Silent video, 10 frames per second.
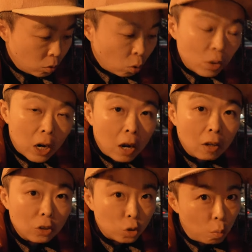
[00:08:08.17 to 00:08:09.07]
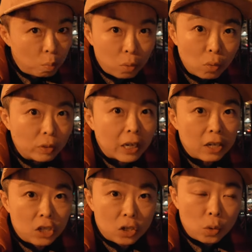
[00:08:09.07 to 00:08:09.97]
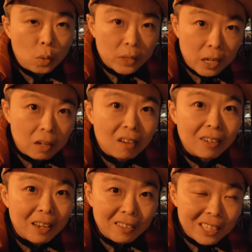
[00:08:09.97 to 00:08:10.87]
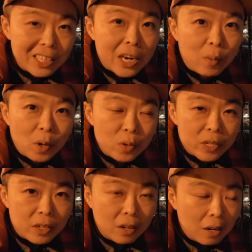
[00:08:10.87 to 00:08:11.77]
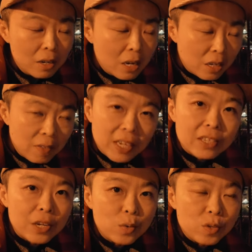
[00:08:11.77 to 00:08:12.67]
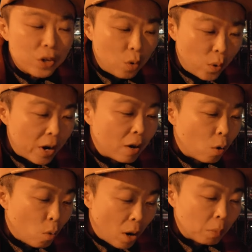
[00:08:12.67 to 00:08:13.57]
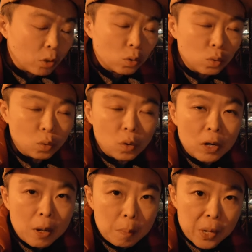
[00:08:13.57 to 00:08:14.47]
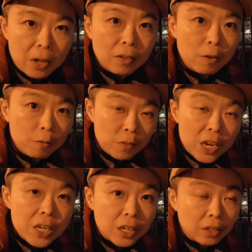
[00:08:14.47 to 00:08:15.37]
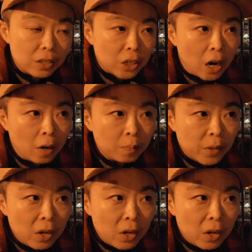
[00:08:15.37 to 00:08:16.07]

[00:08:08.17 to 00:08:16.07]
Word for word: 通常就不用再使用任何的 ND 减光滤镜了，因为那些滤镜会让快门速度。变得非常的长，